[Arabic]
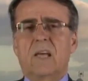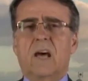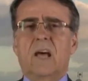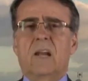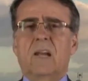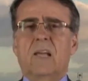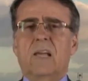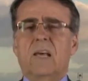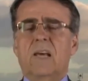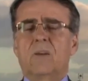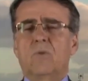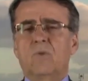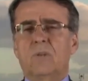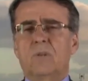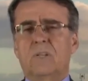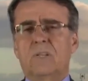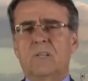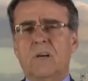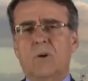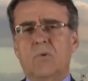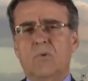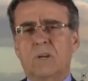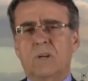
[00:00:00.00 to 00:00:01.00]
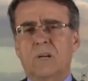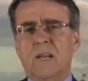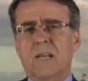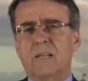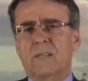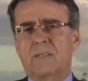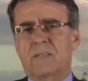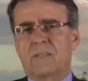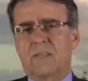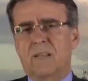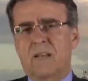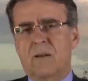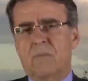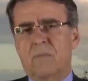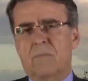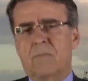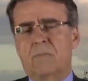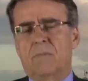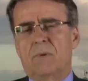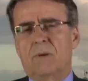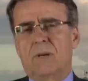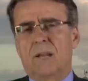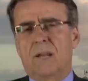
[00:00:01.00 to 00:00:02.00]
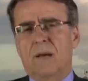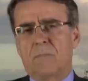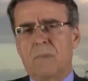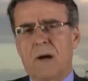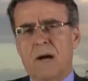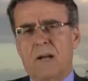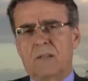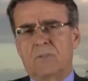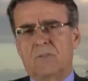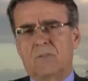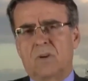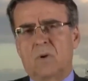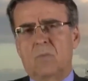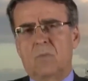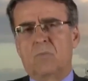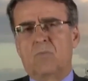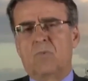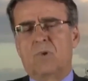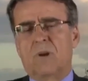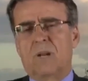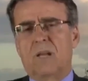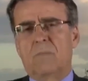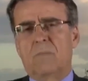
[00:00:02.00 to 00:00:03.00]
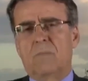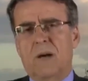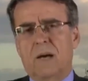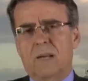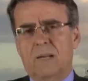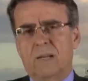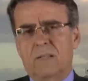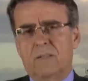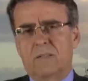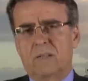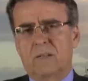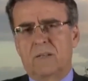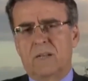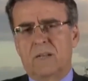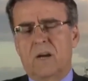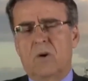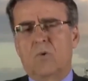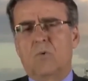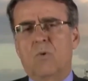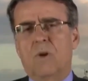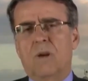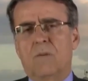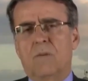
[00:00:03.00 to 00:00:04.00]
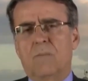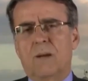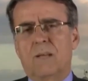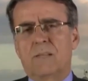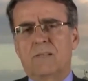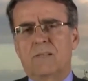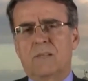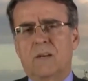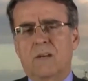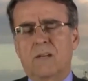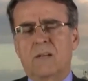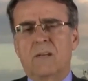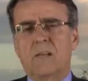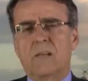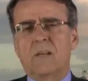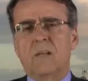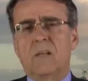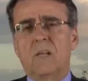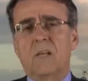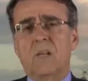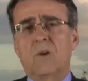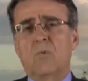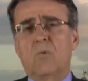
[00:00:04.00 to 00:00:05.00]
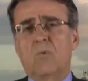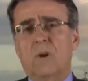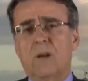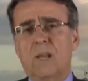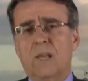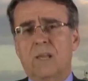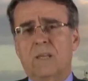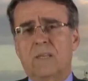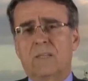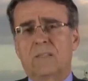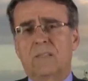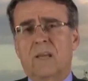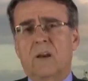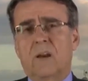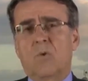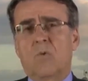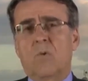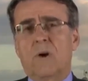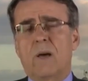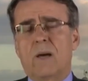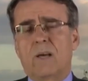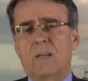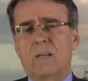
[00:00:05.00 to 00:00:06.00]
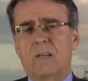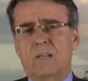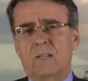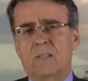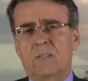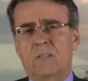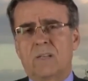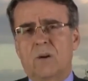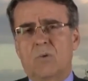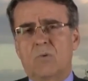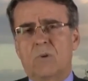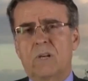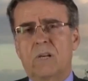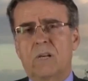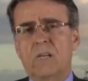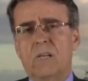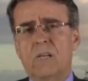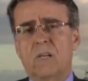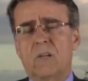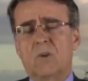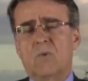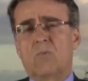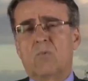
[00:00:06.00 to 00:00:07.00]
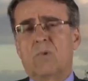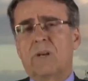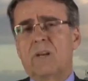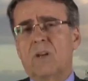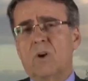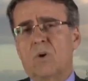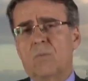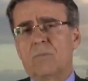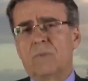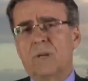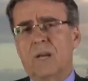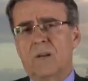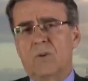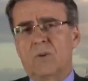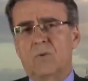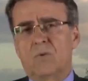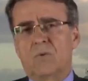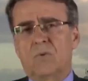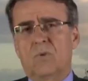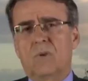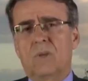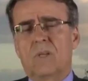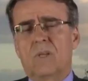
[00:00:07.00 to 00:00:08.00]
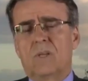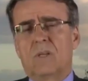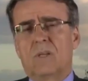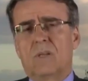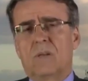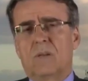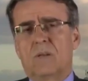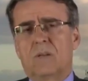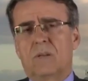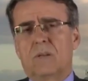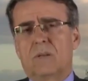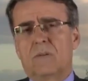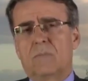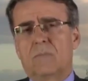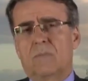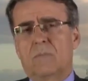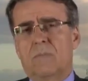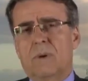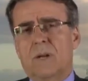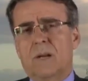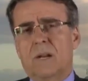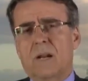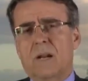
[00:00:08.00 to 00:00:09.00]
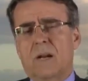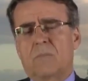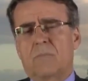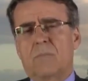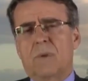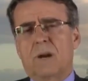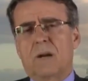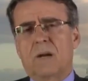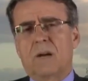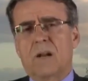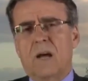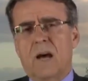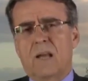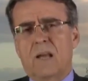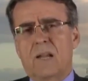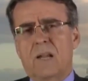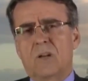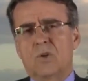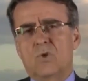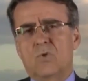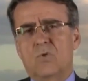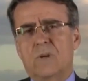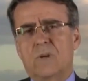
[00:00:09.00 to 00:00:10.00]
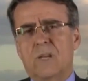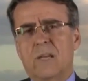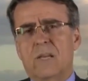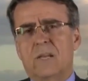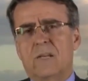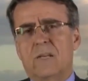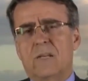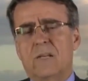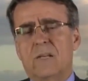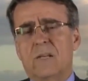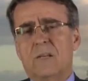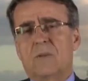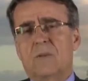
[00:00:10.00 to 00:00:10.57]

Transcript: القانون الدولي ليس لا مع ترامب ولا مع نتنياهو ولا مع اسرائيل ولكن الواقع الدولي واليوم نحن آه، مرر مر على الجولان